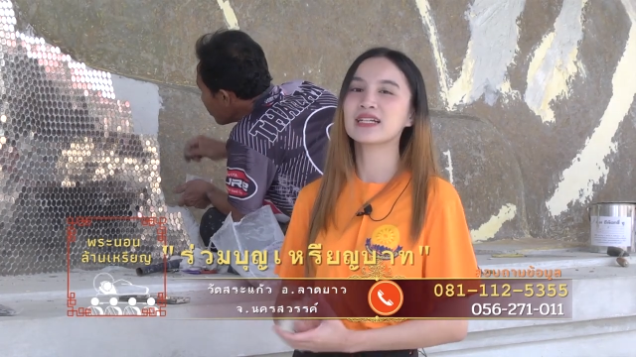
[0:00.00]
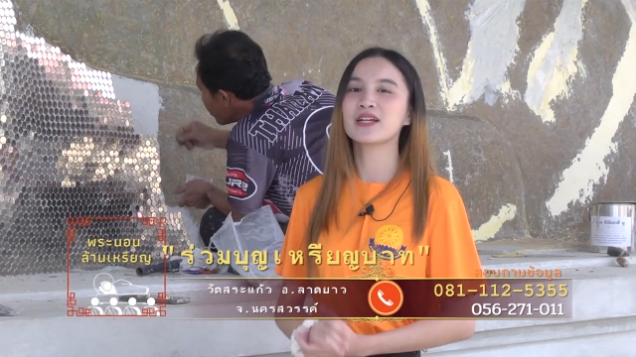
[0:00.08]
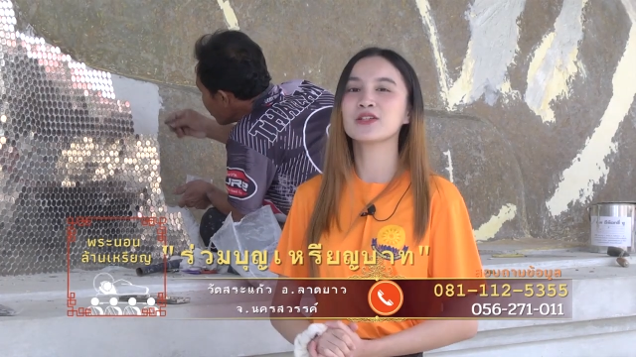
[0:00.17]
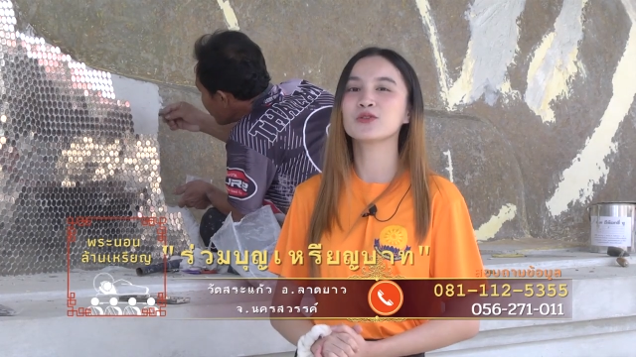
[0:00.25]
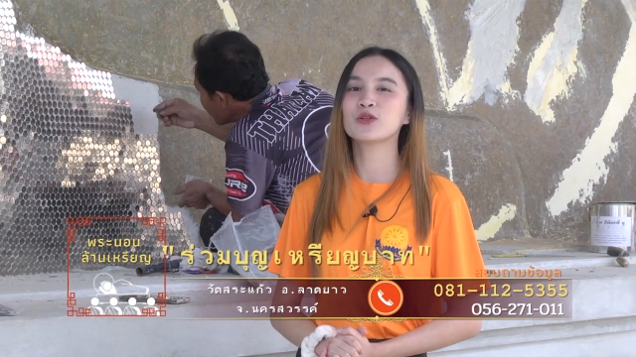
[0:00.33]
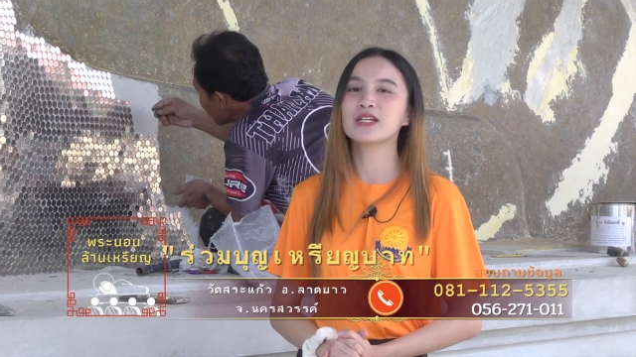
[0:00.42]
ทกั
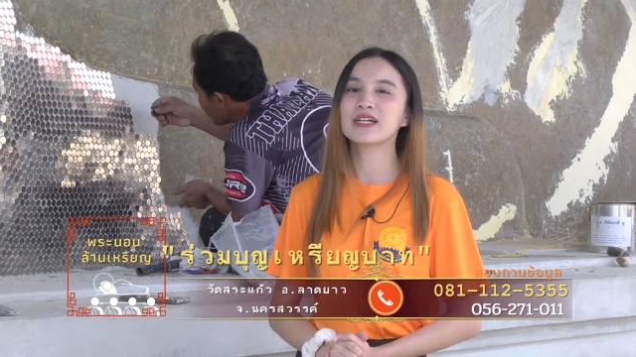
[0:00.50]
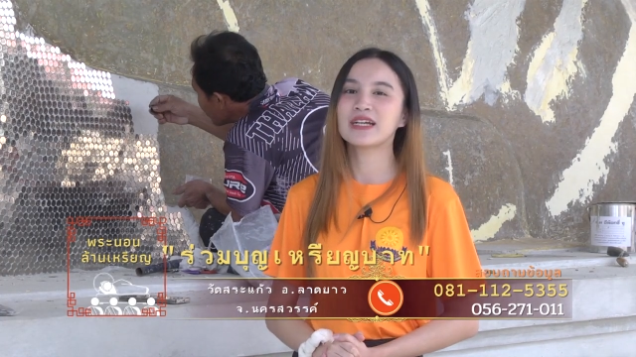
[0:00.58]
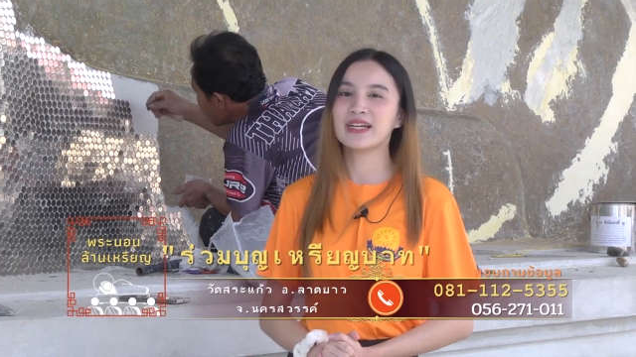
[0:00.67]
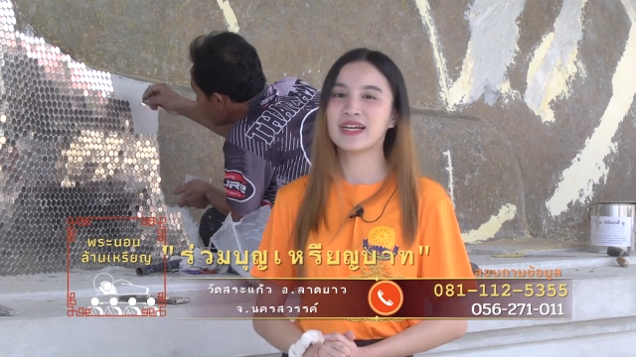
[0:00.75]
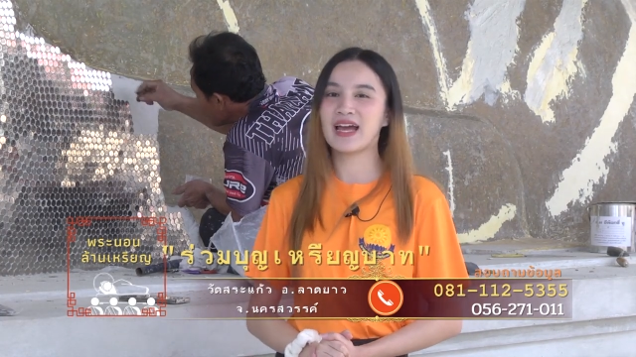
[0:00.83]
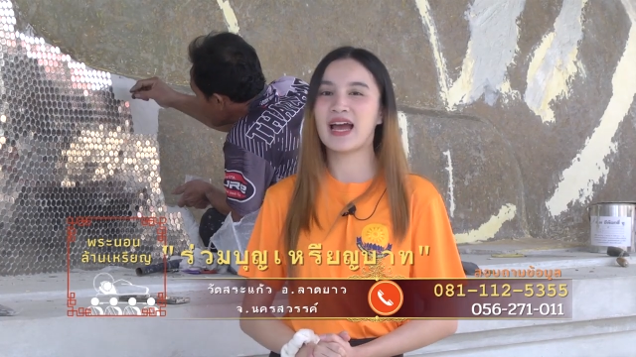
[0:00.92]
นอยู่เลย
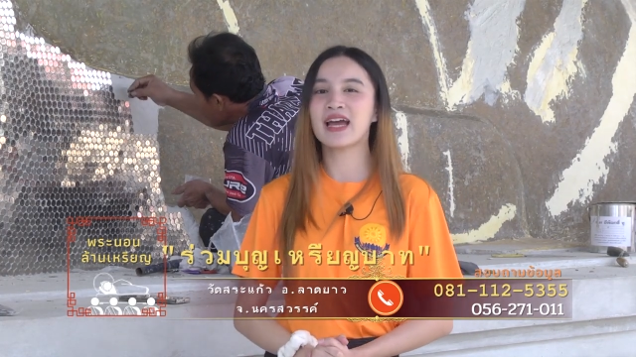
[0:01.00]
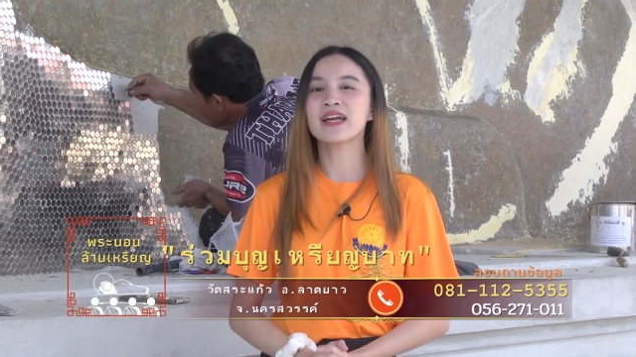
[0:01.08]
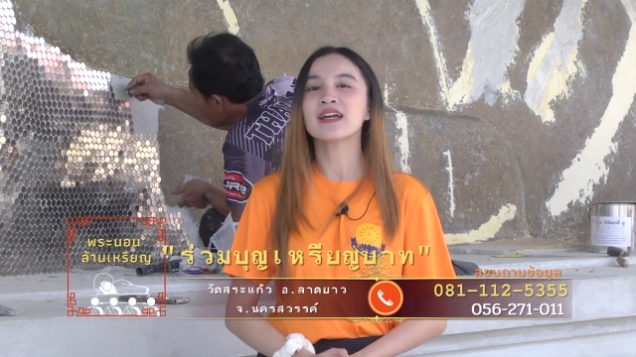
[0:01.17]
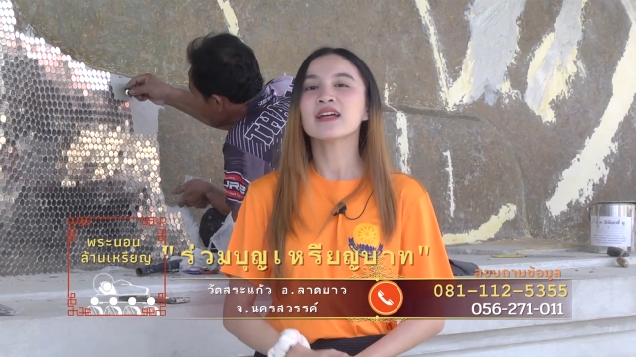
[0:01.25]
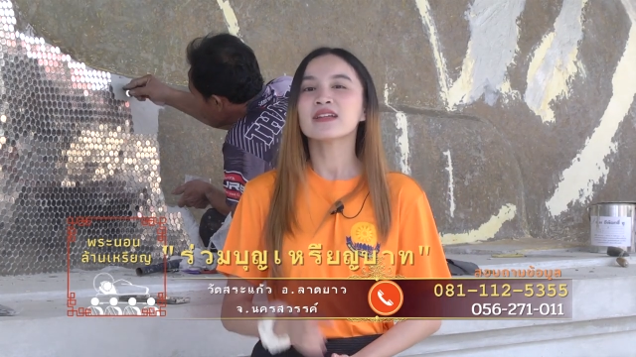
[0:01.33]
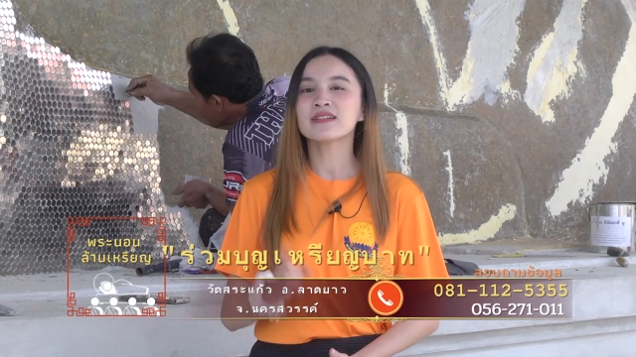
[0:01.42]
นะคะ
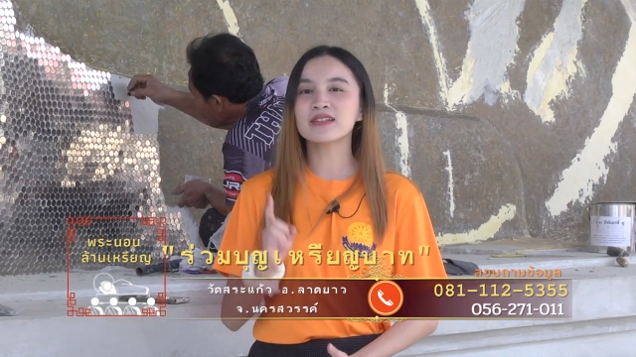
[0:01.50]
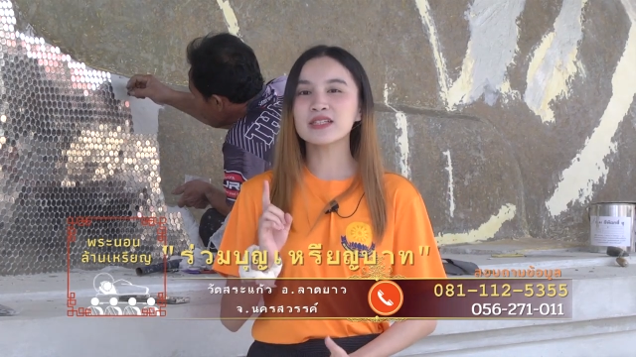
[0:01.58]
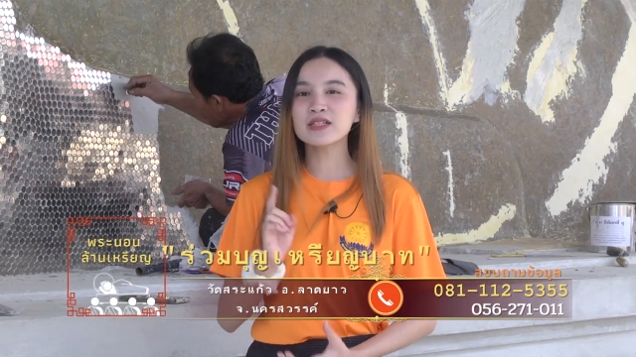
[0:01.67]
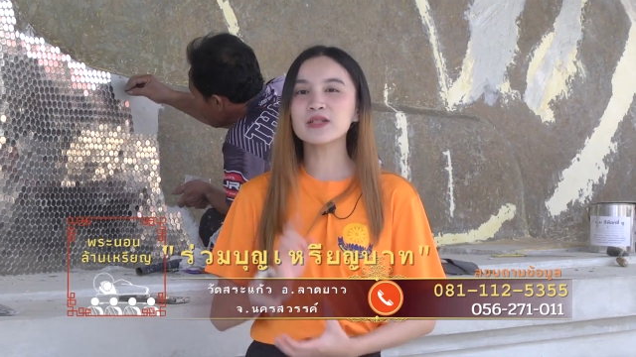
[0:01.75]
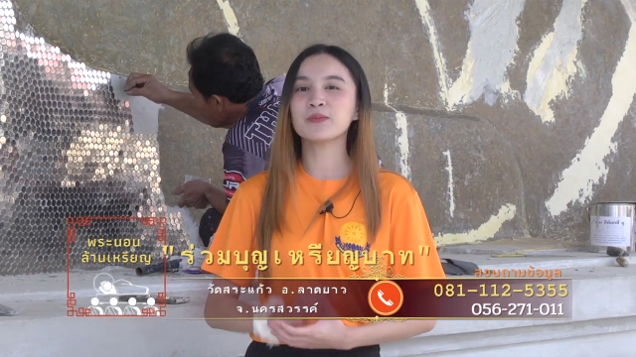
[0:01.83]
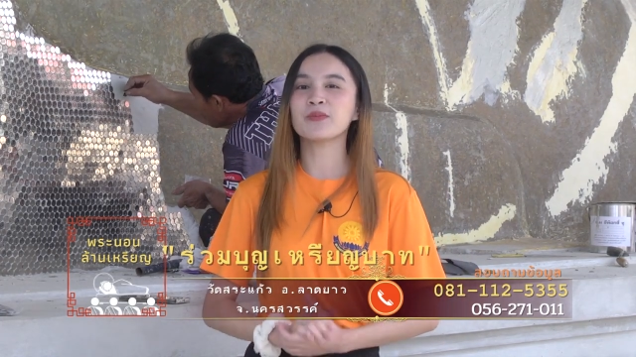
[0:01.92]

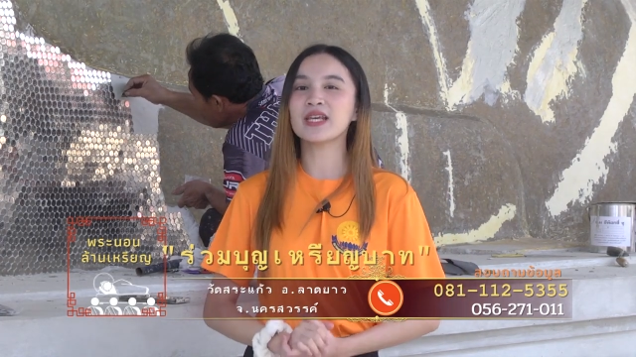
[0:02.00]
ซึ่ง